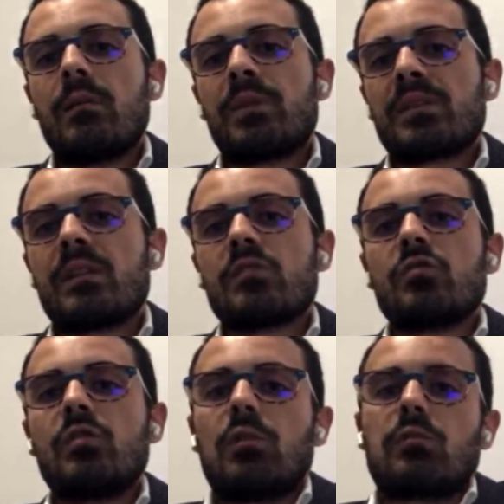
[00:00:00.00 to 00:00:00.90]
il
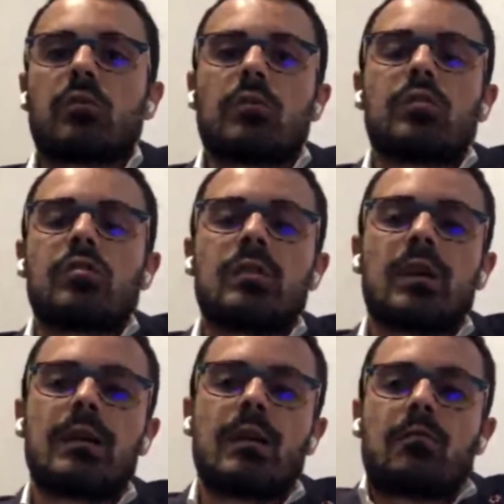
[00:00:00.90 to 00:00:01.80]
passaggio di 14
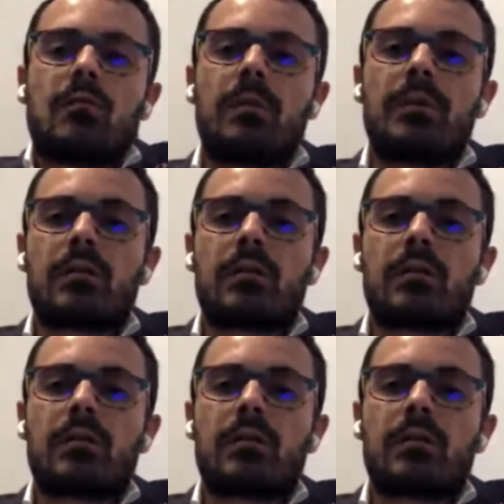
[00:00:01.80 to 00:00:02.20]
treni a lunga